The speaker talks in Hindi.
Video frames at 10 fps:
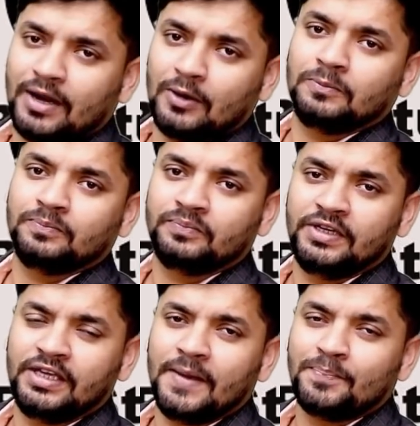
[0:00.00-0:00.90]
रहा हूँ
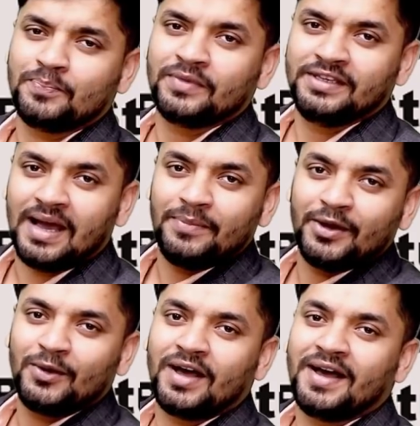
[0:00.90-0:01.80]
ठीक है ये आप देख
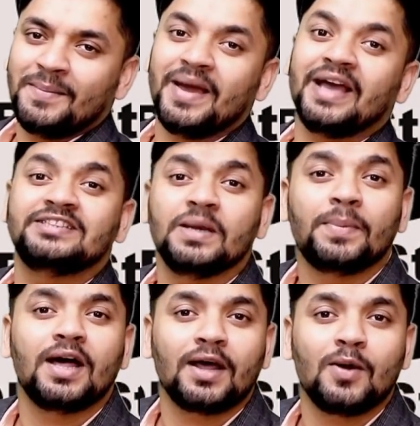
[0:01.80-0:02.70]
रहे हो ना मैं ऐसे
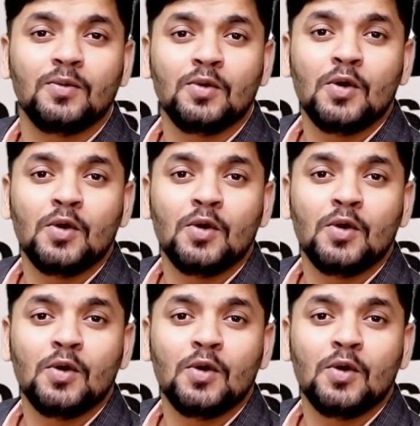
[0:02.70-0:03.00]
पढ़ा रहा हूँ